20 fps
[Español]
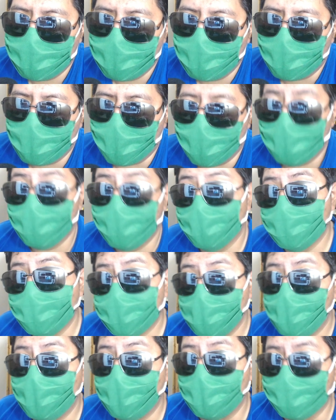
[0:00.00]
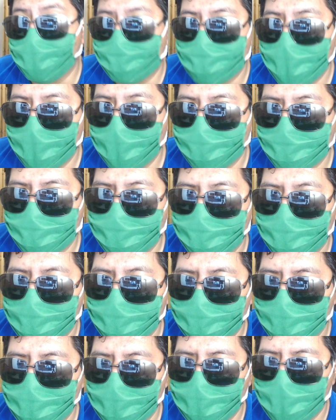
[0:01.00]
o no se lo han contado.
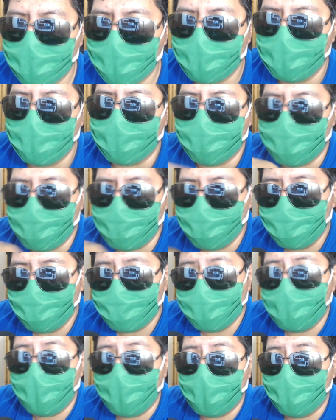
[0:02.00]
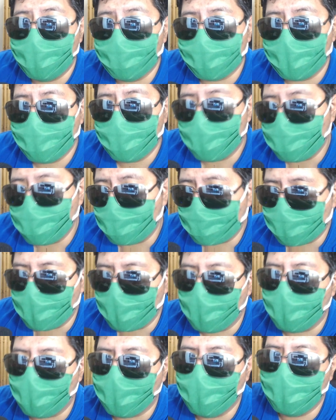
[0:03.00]
No se lo han contado y se lo
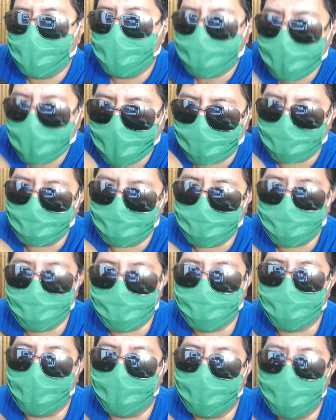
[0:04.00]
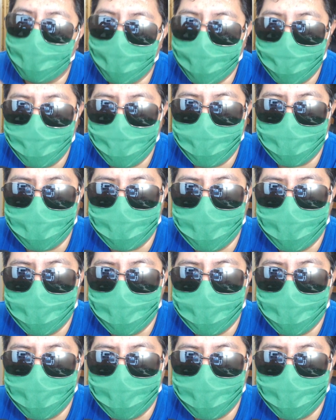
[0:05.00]
ocultaron, según